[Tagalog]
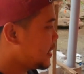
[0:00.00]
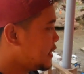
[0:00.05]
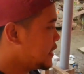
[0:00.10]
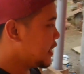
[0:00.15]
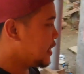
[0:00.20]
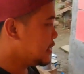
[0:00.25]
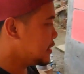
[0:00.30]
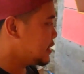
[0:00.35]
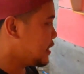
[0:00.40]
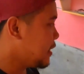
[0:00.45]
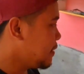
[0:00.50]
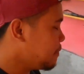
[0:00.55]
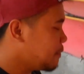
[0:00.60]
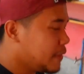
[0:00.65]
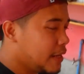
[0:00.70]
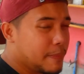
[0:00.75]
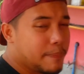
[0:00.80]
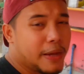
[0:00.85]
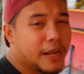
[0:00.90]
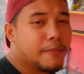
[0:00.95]
natin yan.
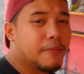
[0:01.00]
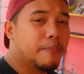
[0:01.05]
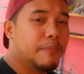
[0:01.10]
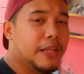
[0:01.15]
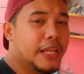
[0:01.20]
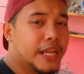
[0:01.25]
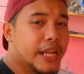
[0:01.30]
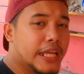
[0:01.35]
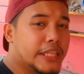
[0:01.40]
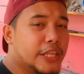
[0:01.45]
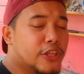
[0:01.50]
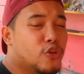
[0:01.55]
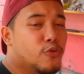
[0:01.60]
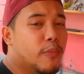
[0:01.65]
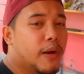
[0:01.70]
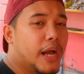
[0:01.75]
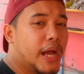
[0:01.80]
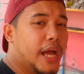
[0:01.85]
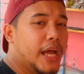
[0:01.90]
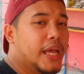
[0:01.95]
Siyempre, para mabili natin
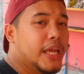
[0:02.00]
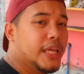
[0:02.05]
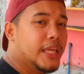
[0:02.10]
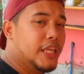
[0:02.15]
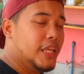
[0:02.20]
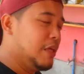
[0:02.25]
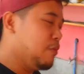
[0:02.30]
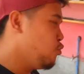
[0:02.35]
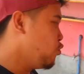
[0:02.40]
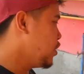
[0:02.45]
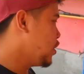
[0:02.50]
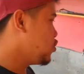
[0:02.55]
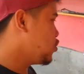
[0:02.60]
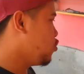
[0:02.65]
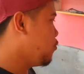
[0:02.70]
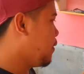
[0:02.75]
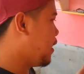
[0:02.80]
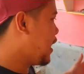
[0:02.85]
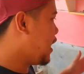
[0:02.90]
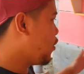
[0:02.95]
yung mga ibon na
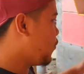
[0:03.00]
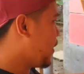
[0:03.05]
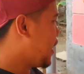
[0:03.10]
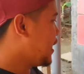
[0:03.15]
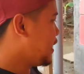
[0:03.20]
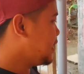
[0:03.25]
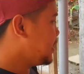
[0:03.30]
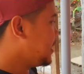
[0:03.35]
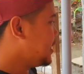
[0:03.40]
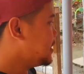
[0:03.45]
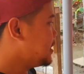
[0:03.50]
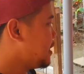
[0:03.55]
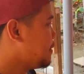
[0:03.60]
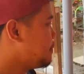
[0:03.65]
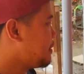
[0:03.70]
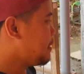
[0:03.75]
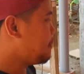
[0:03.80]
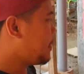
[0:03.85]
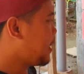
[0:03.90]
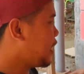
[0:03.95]
to, mga quality.
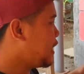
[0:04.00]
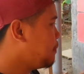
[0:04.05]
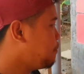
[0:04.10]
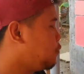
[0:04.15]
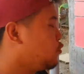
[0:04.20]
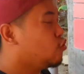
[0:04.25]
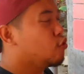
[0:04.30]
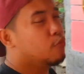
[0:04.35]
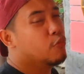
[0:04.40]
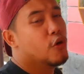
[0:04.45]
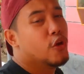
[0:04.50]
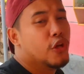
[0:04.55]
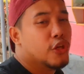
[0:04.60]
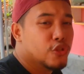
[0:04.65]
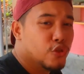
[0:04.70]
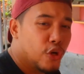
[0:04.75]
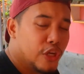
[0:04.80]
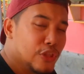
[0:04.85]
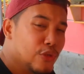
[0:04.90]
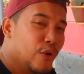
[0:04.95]
Siyempre, pang improve.
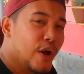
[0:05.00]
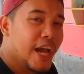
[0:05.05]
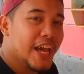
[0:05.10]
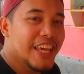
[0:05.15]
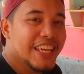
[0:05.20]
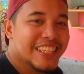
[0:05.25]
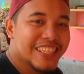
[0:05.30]
So, ito nga